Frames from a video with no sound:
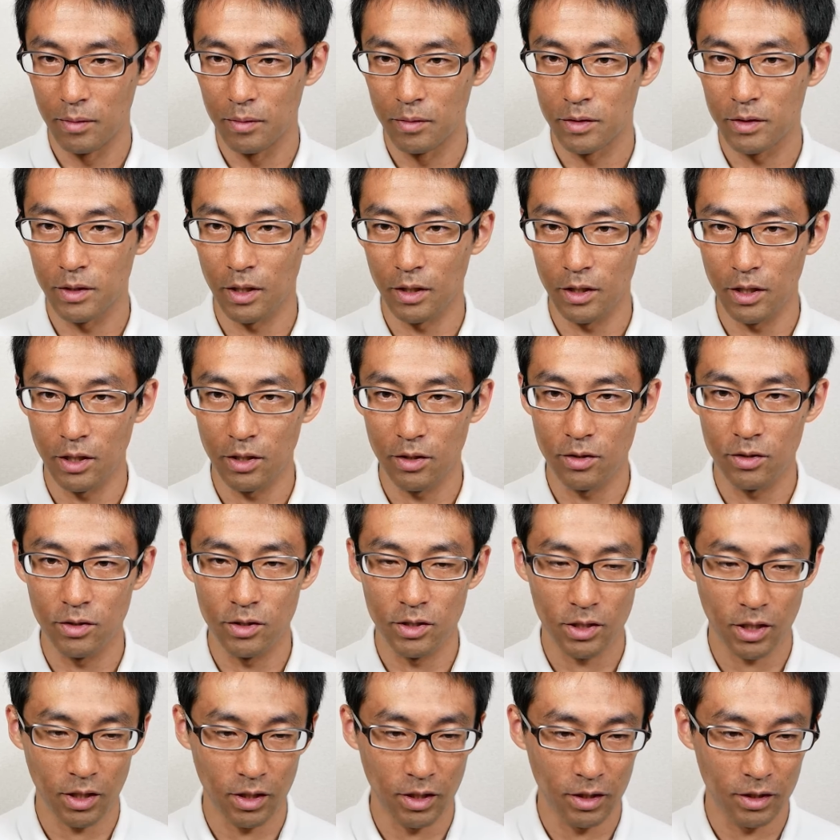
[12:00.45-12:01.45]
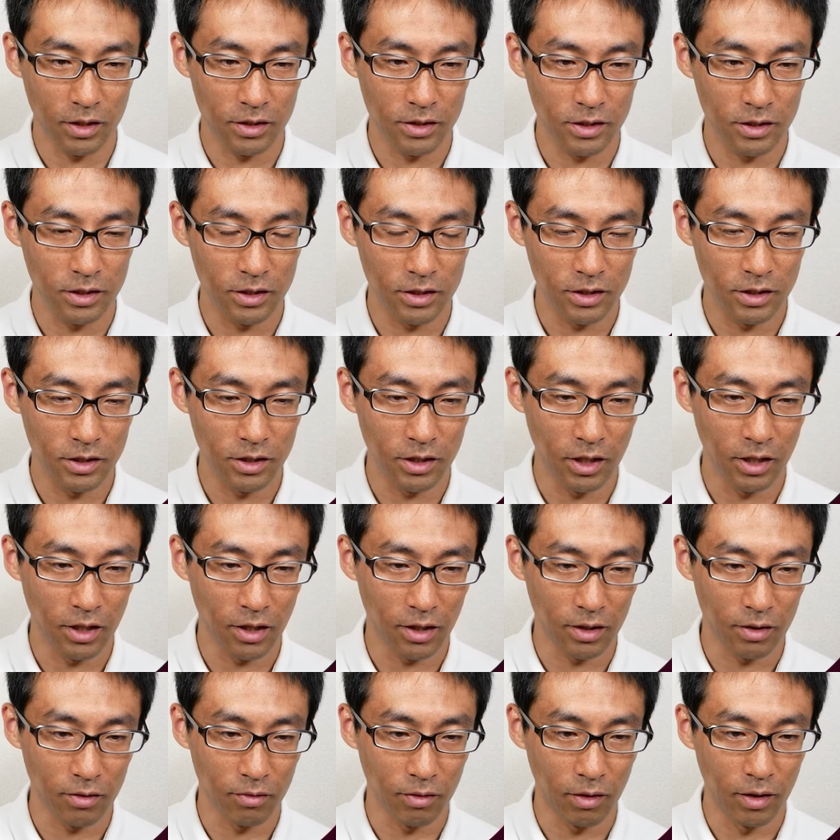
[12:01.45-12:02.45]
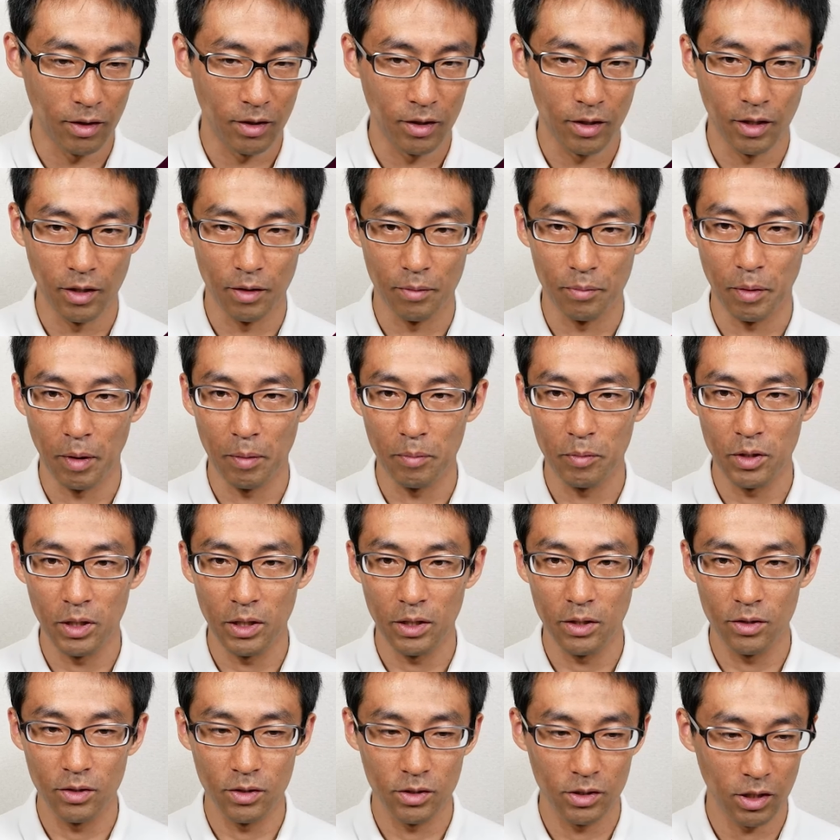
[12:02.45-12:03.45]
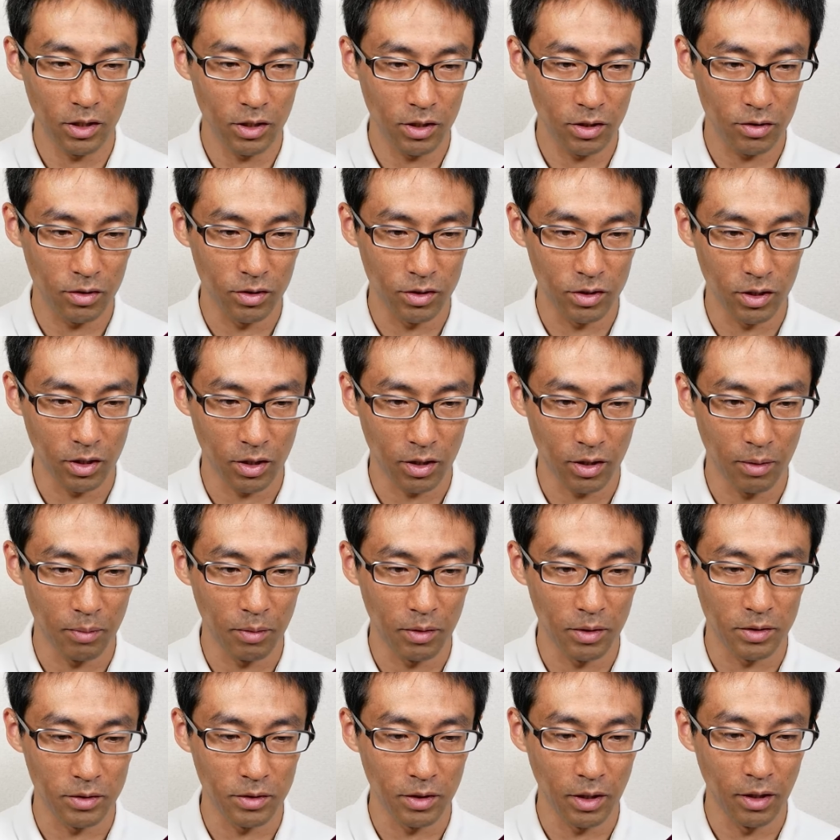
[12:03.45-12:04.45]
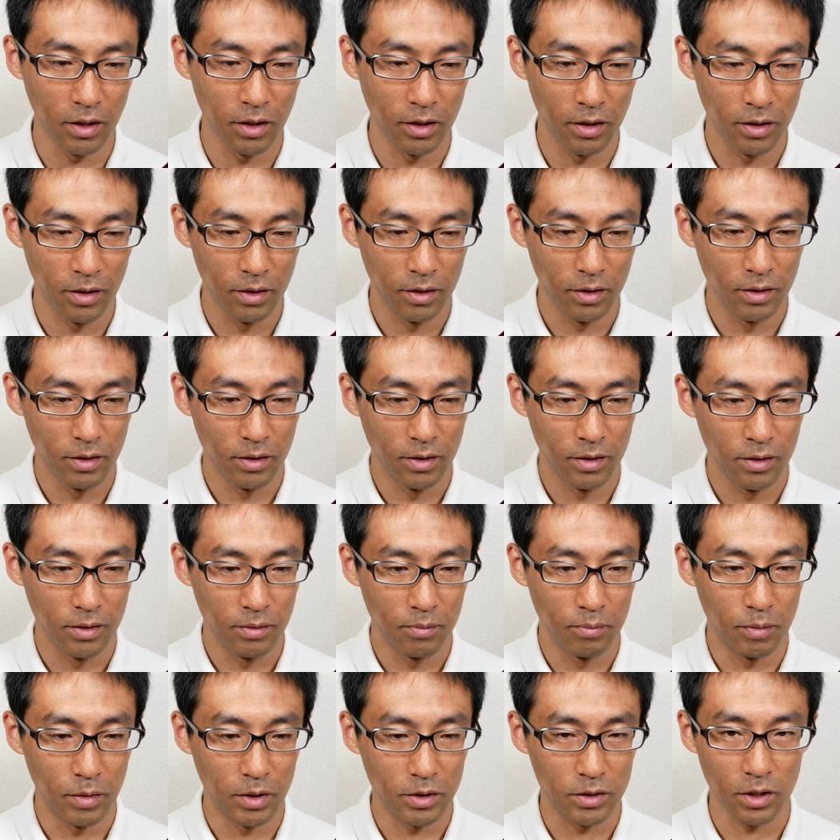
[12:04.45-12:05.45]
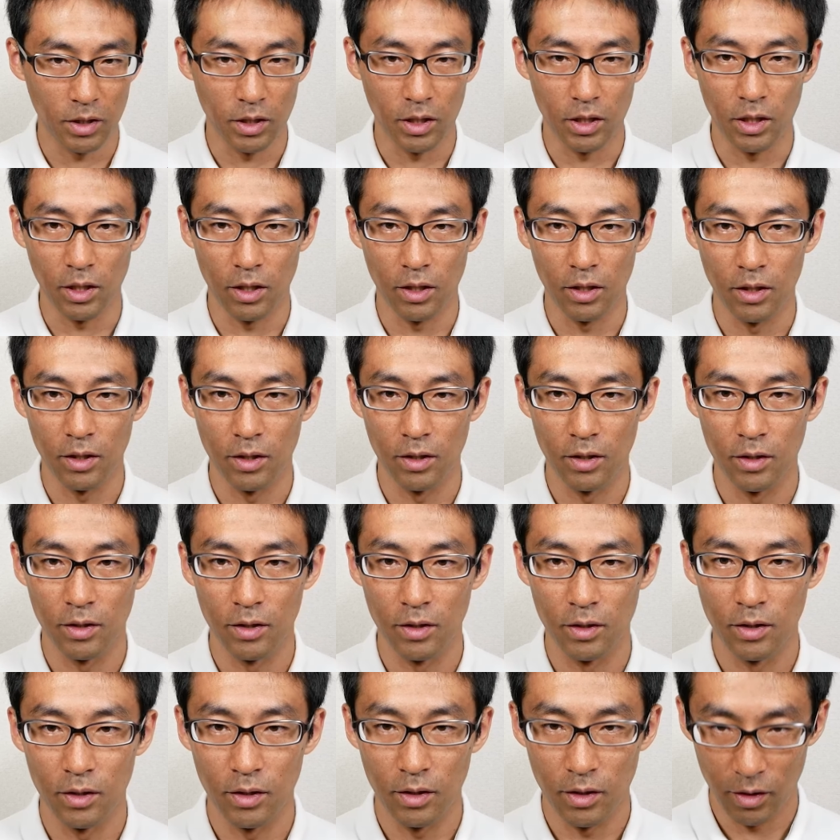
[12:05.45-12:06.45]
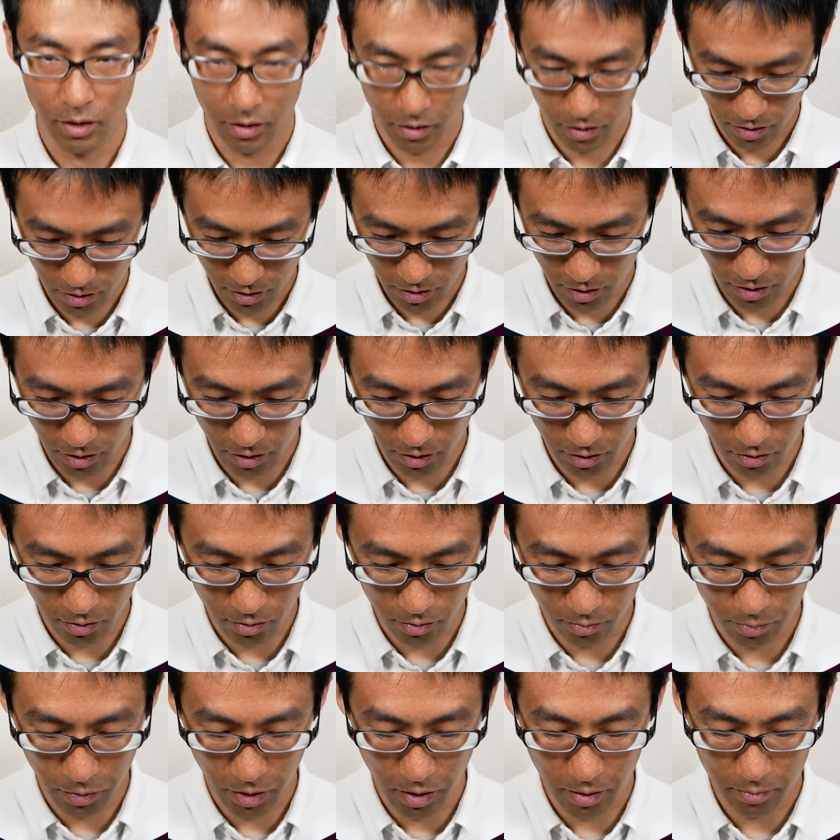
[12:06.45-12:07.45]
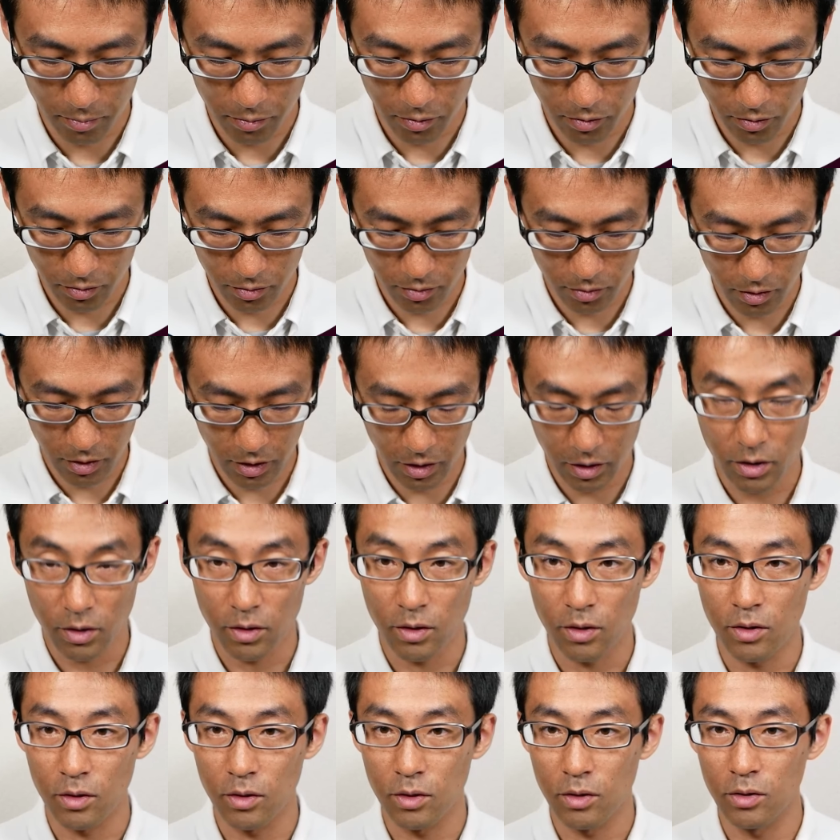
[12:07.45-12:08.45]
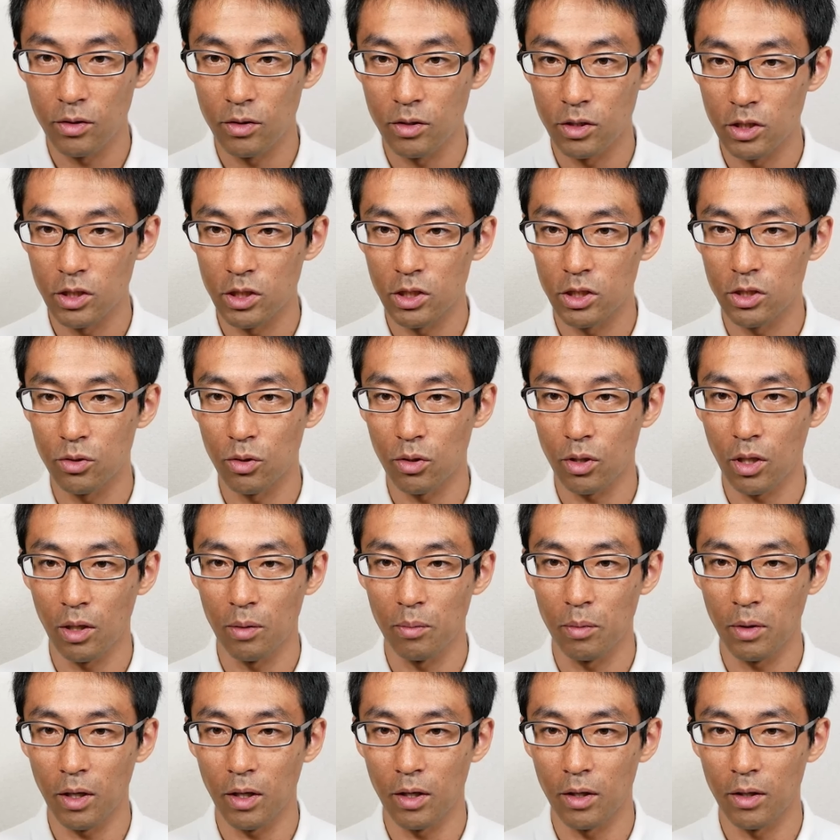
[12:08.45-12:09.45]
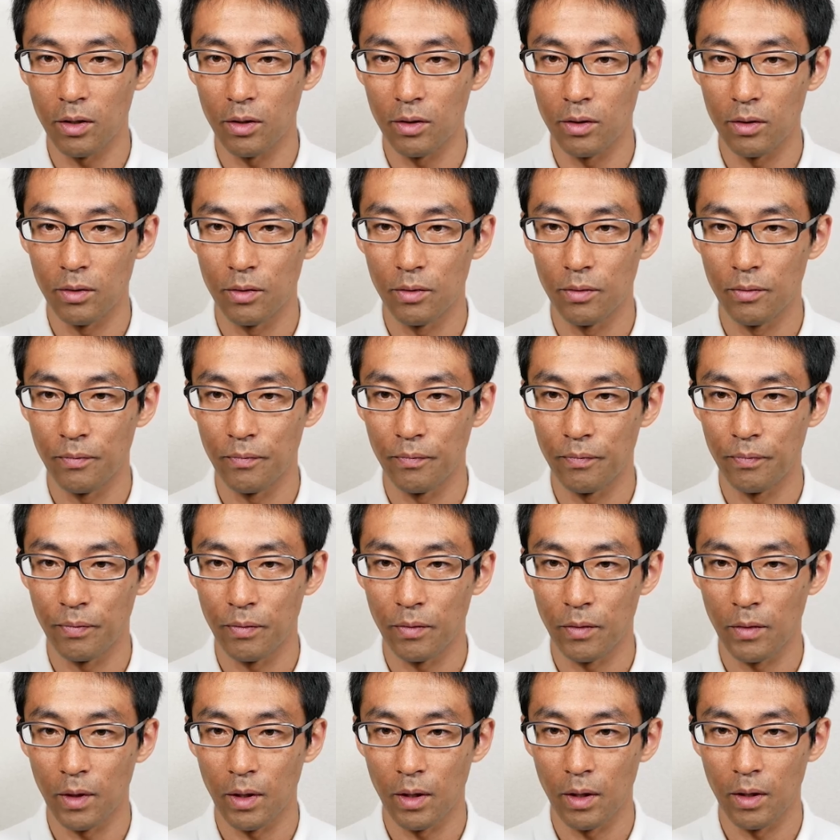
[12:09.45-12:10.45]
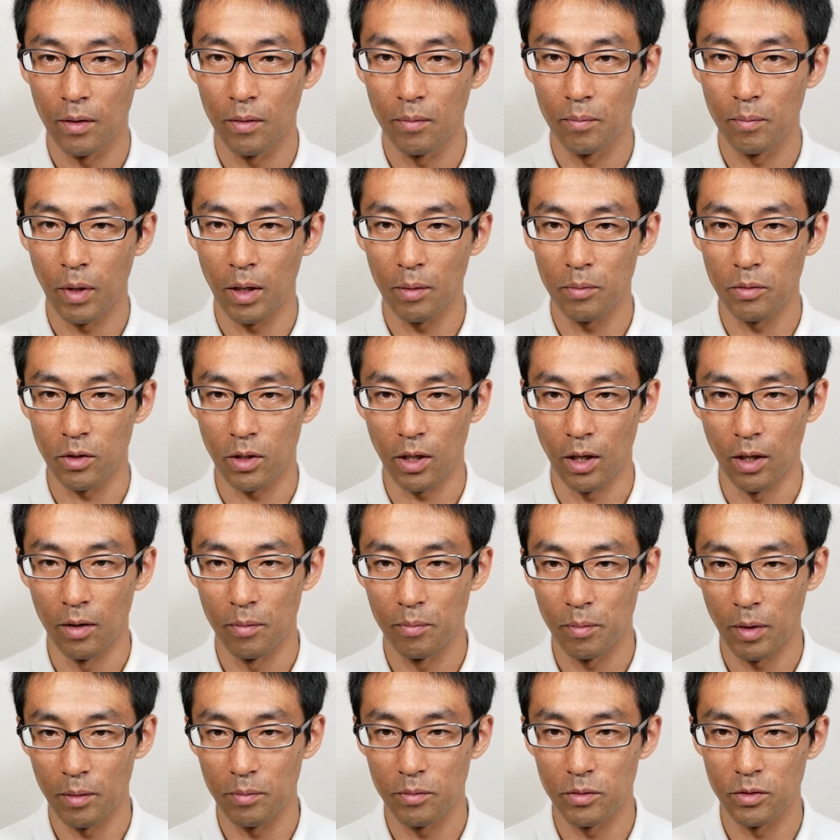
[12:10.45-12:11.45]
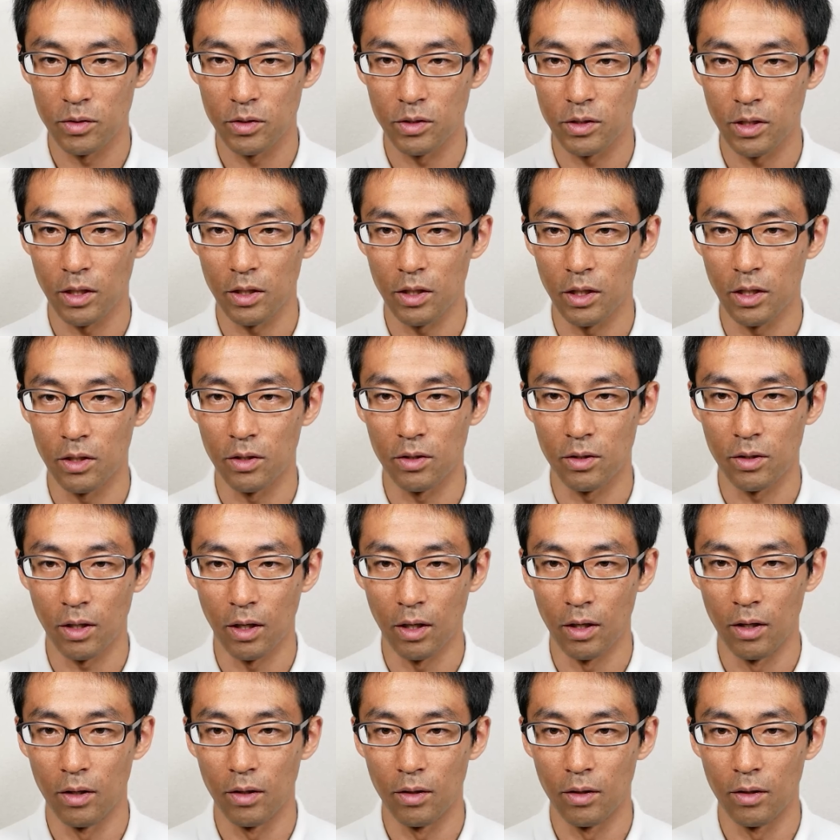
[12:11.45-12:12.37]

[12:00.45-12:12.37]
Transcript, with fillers: スタティックしかつついてなかったわ、えー、パブリックスタティックにしなきゃダメですね。間違えてた。えっ、ー、と、パブリックにしとけば、パブか。パブスタティックか。